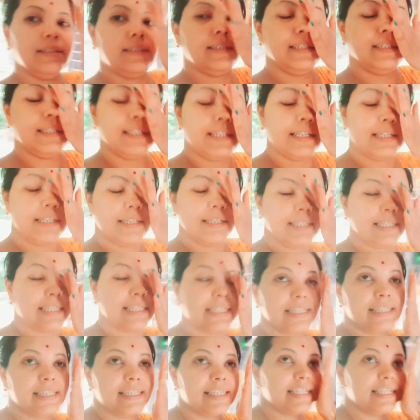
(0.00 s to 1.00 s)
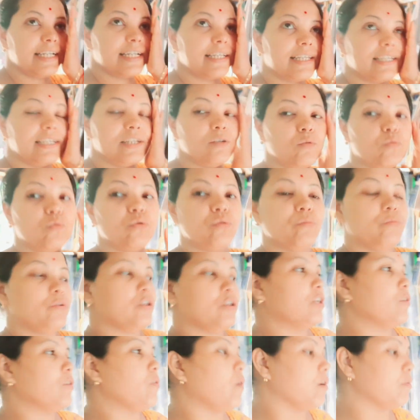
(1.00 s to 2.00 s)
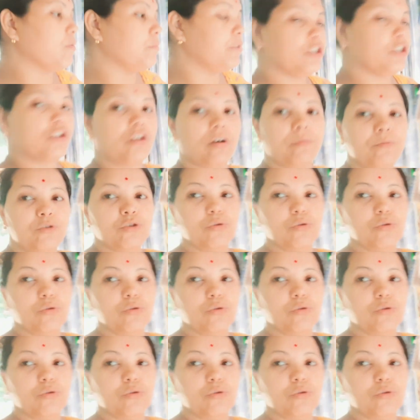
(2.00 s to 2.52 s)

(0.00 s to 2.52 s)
এদিকে স্কিন কেয়ার কী করবো এই গরমে সব